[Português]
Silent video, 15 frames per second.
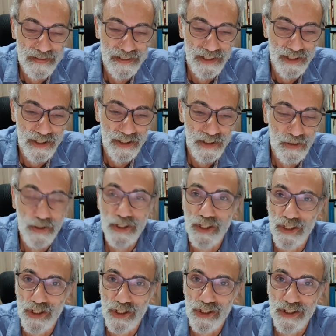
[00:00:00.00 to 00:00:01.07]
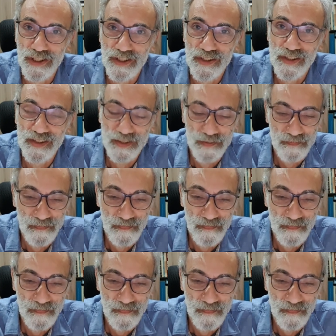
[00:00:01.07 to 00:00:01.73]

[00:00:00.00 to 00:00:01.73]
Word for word: de Orígenes.